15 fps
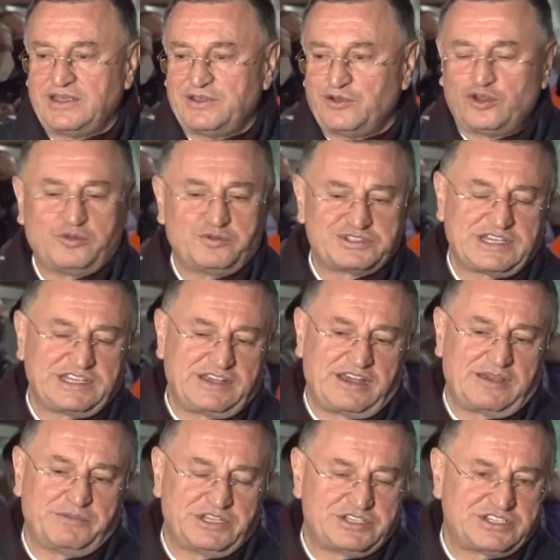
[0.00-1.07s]
Yolumuza
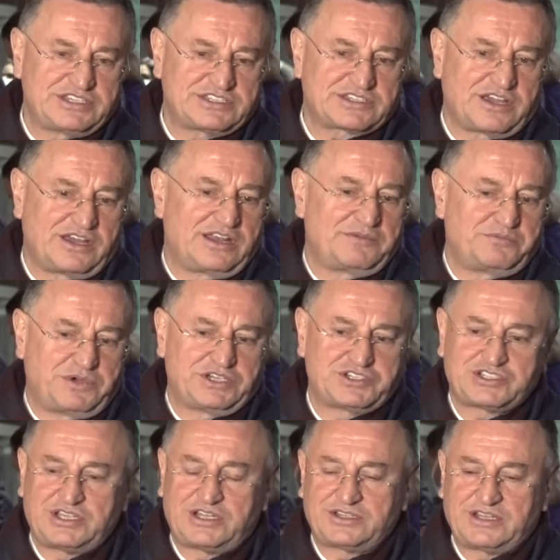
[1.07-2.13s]
devam edeceğiz. Kalan
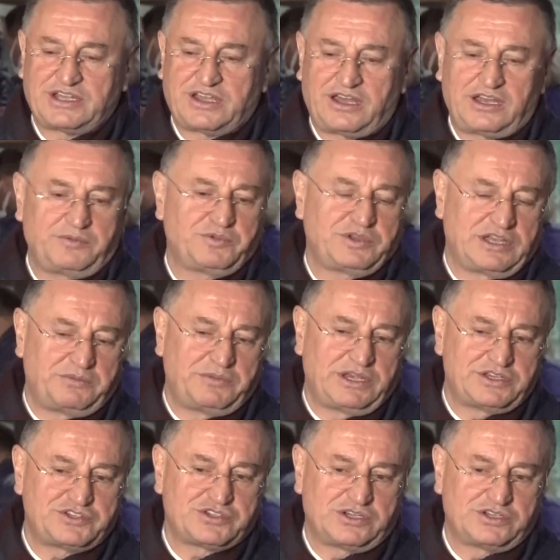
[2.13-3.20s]
maçlarda galip
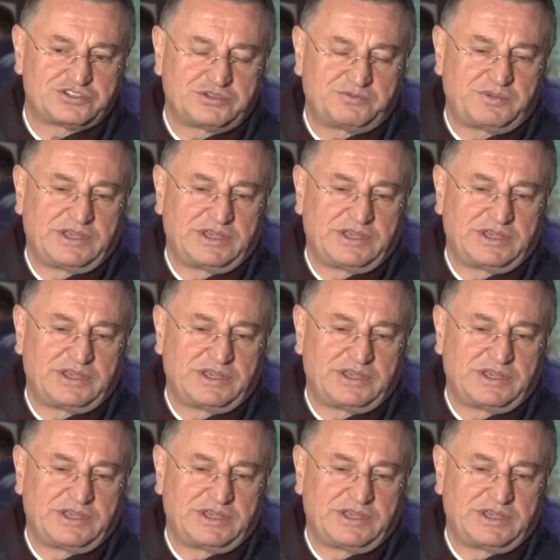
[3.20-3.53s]
gelmeye çalışıp